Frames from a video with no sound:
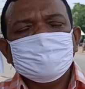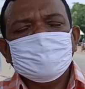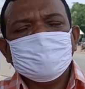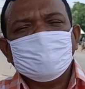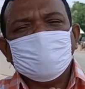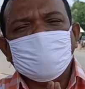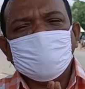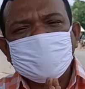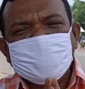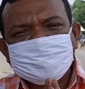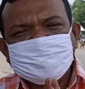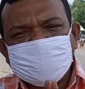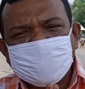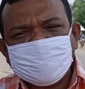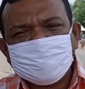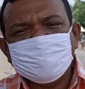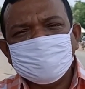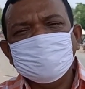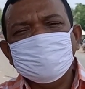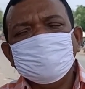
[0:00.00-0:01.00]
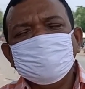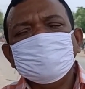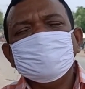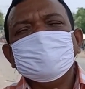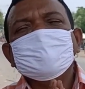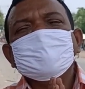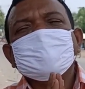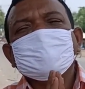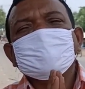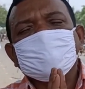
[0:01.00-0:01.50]
ঘরে থাকুন
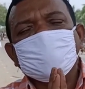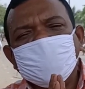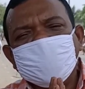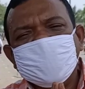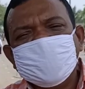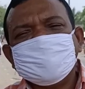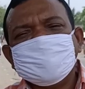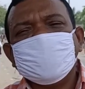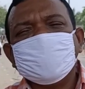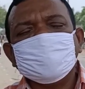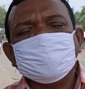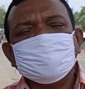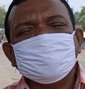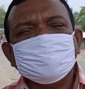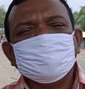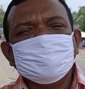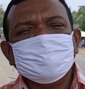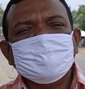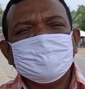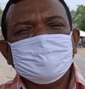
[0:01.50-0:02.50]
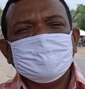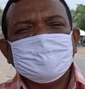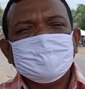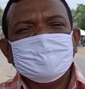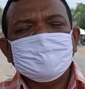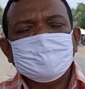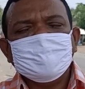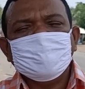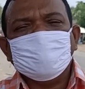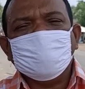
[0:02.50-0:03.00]
ঘরে থাকুন
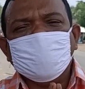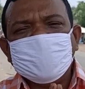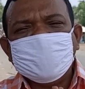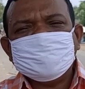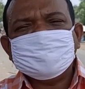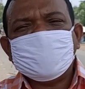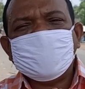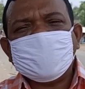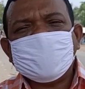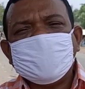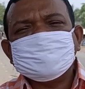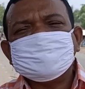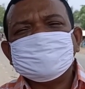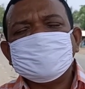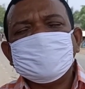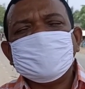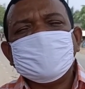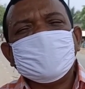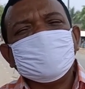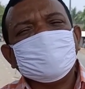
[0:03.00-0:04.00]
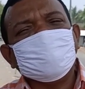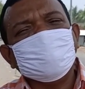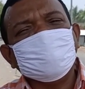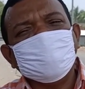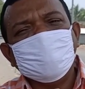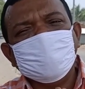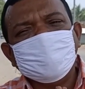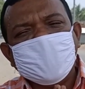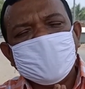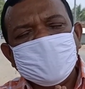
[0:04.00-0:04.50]
ঘরে থাকা ছাড়া আর কোনো
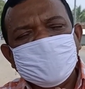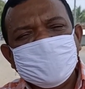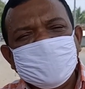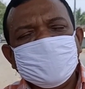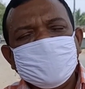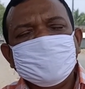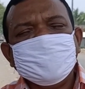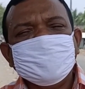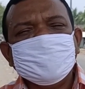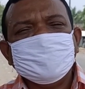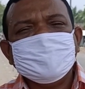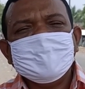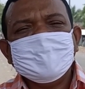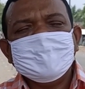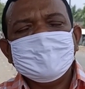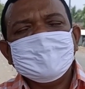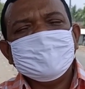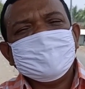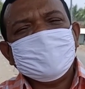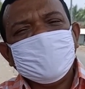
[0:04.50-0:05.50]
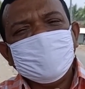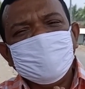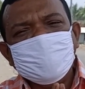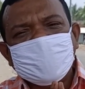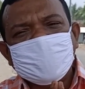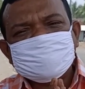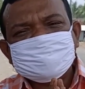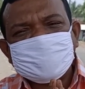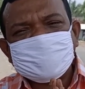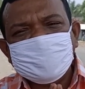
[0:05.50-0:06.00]
উপায় নেই কেউ
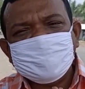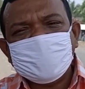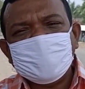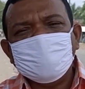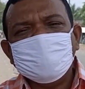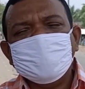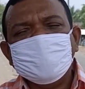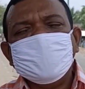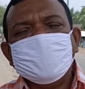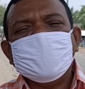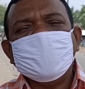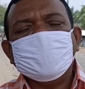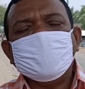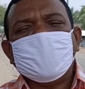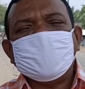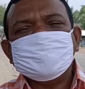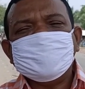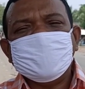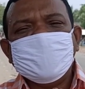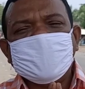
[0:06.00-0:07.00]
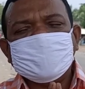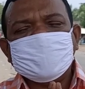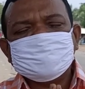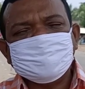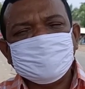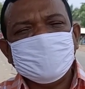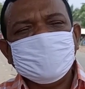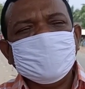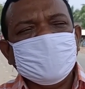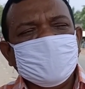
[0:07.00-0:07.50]
রাস্তায় বেরোবেন না বাজারে
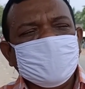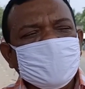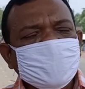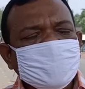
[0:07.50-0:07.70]
আসবেন না